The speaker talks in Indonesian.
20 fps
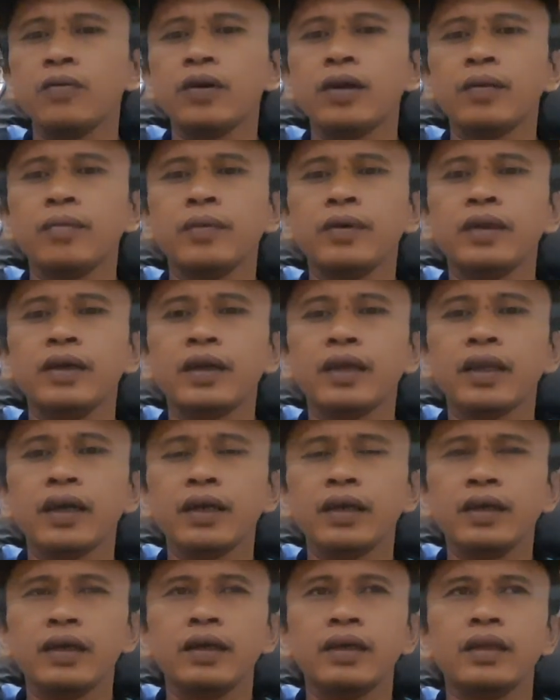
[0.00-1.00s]
one million
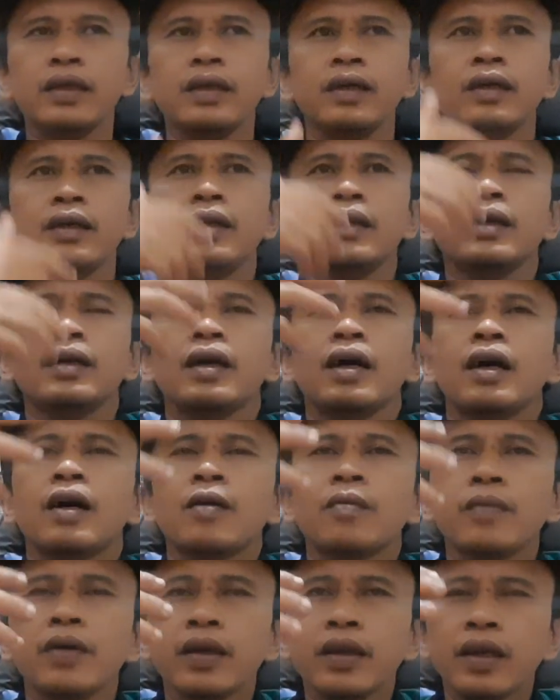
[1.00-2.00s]
lagi ini
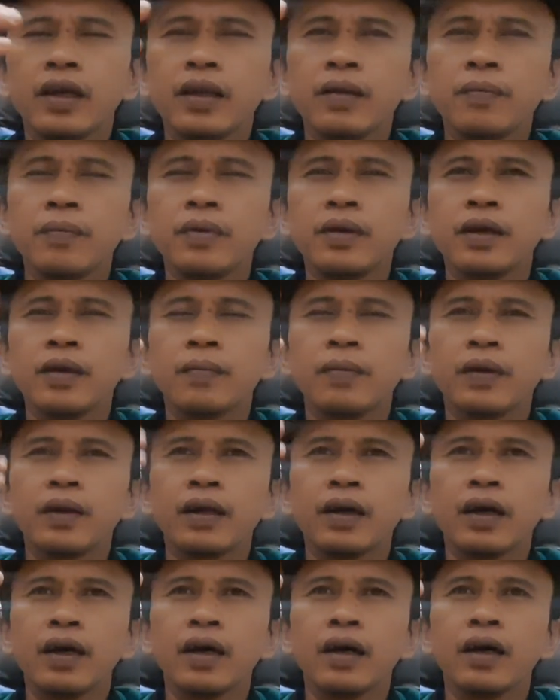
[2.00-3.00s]
aromanya lebih
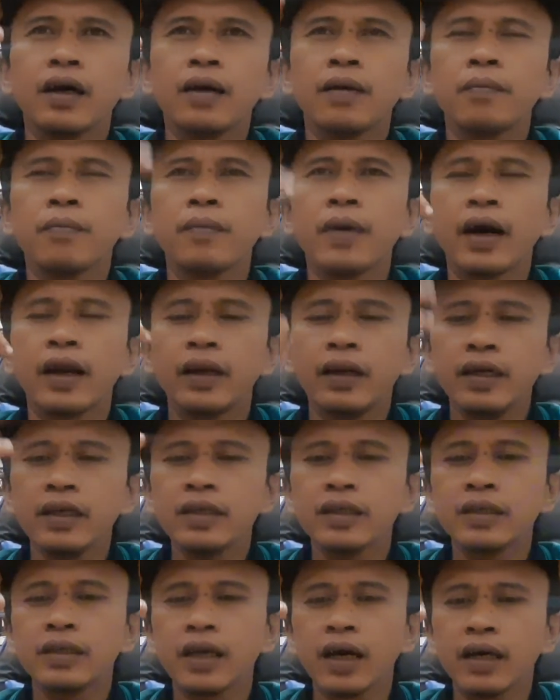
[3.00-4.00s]
kepada
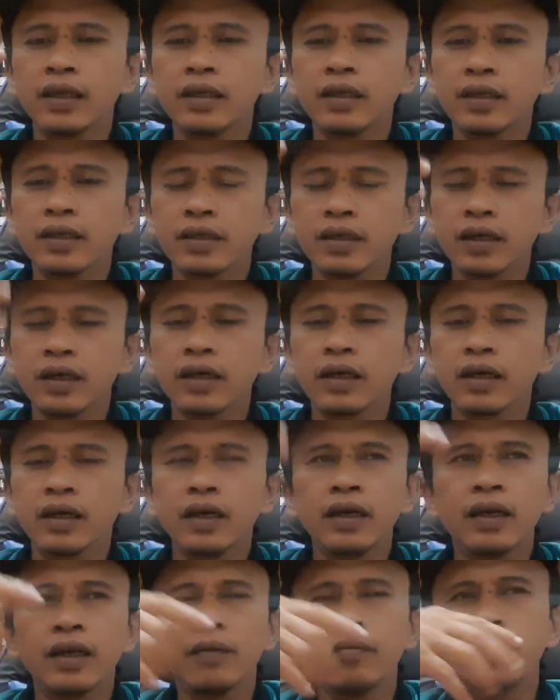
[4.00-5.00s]
manis dan segar
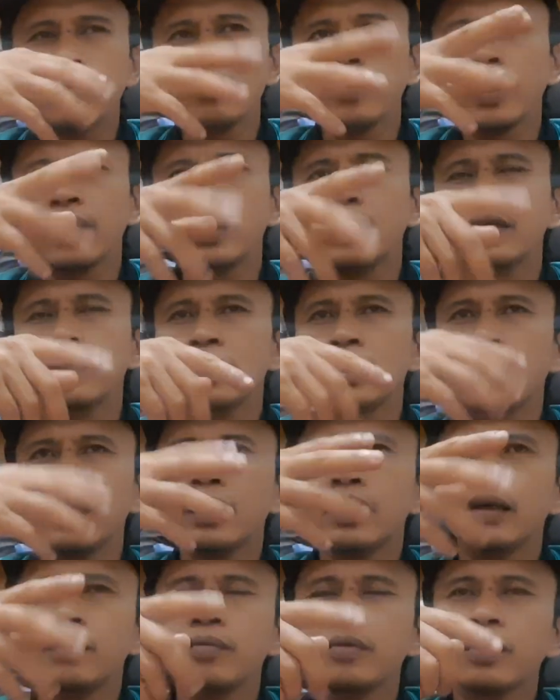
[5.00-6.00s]
namun manisnya
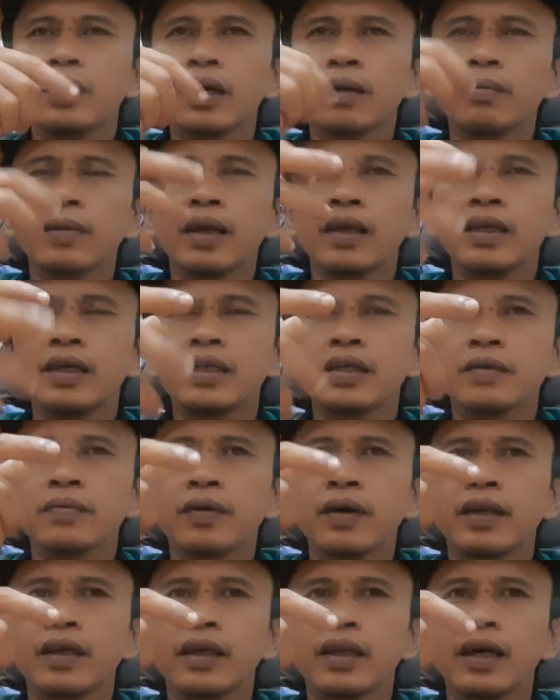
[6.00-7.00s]
ini bukan manis
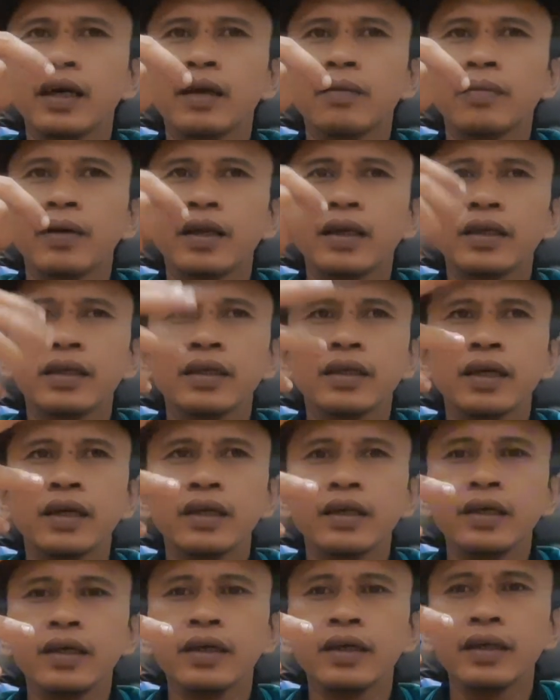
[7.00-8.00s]
vanila ya manisnya
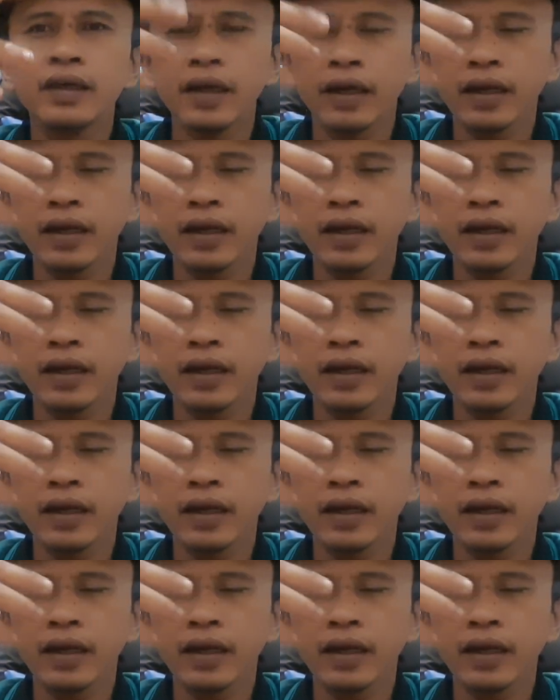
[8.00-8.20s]
ini